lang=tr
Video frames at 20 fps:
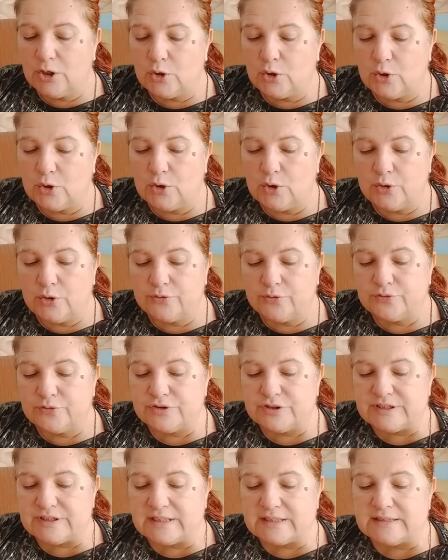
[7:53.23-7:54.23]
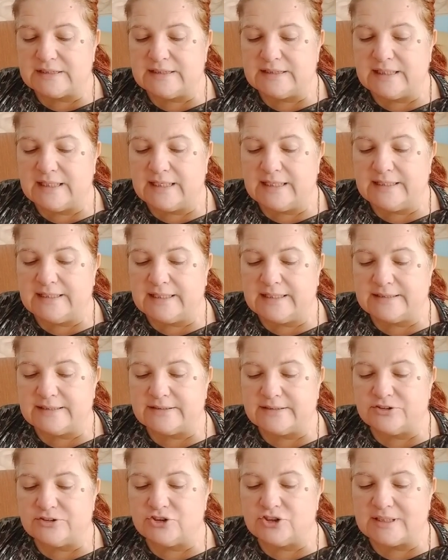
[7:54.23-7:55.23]
O fırsatı
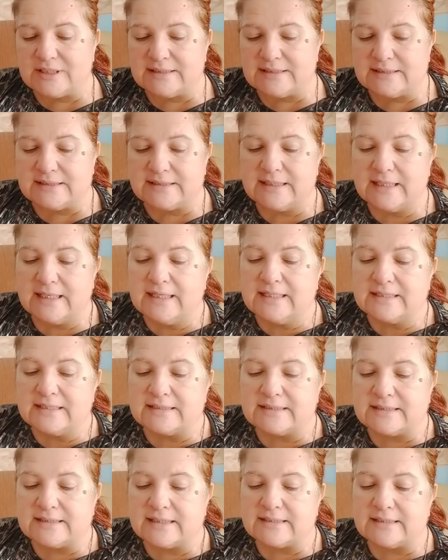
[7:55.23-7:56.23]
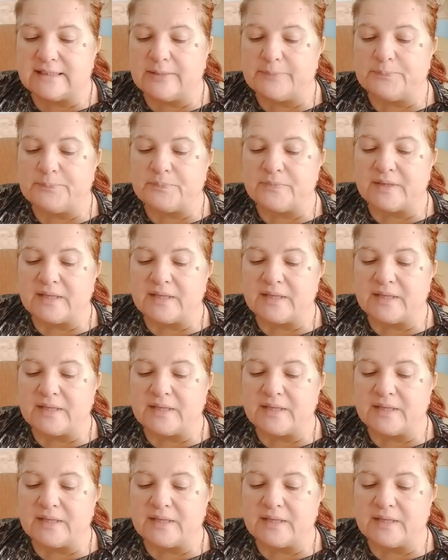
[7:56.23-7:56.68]
değerlendireceksin. Sana